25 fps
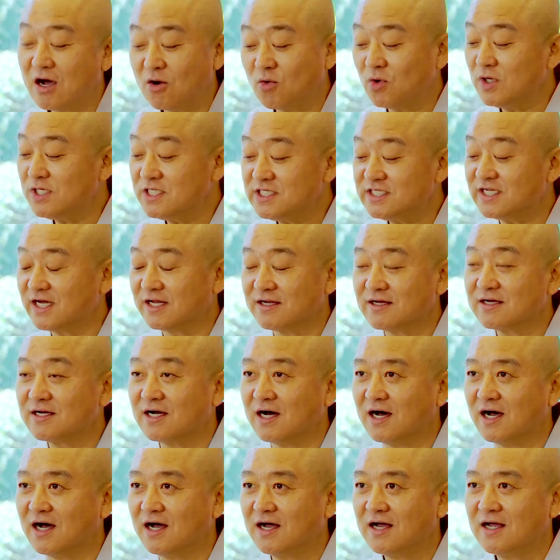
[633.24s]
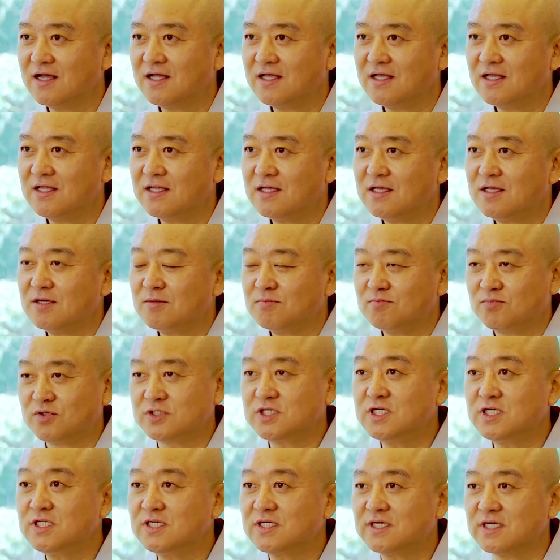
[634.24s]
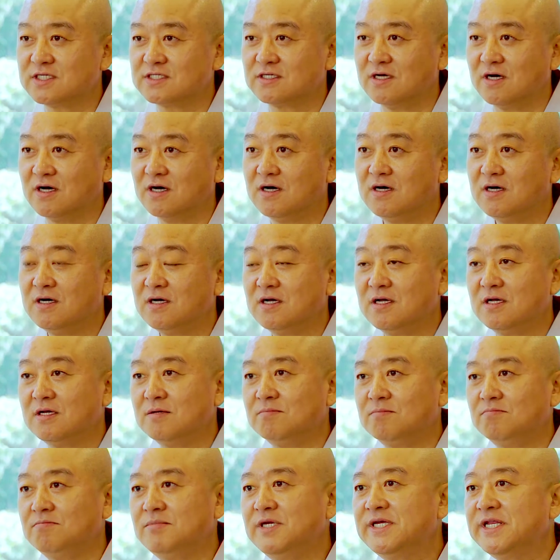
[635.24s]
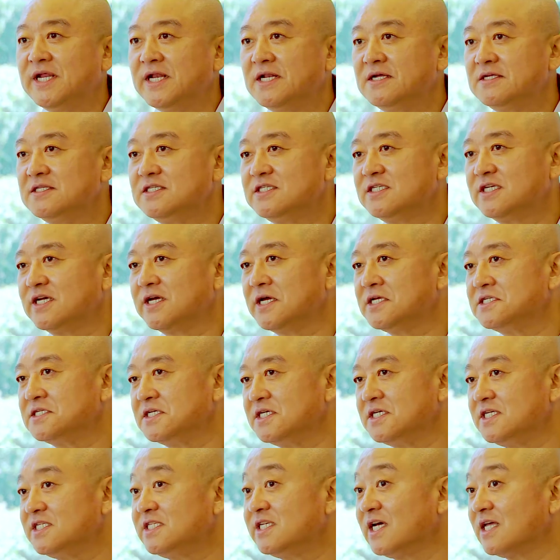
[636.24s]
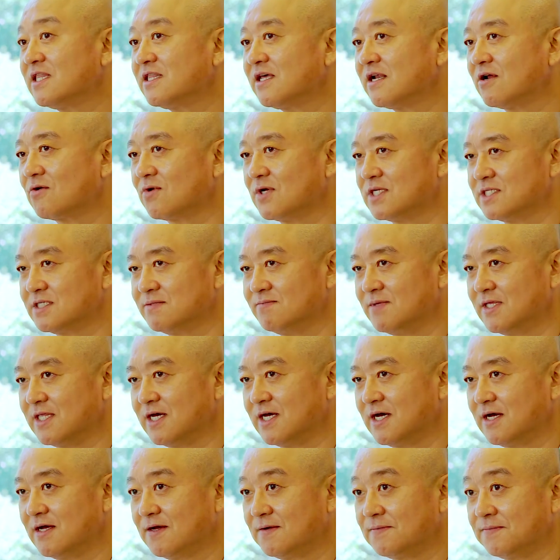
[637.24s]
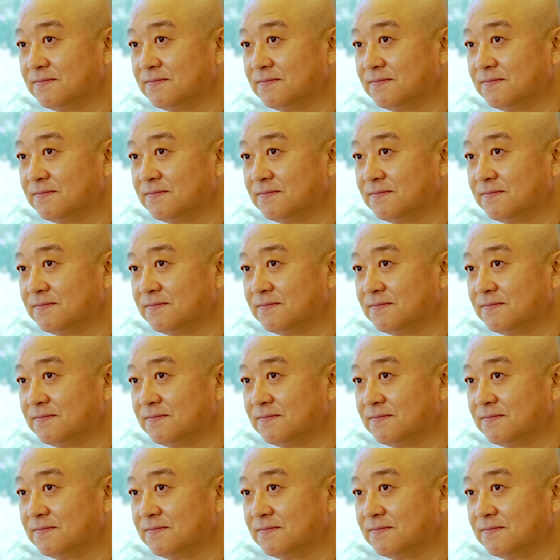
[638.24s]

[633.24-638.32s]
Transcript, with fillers: 하고 있지 않은가. 부처님께서 미래는 정해져 있지 않다라고 했습니다.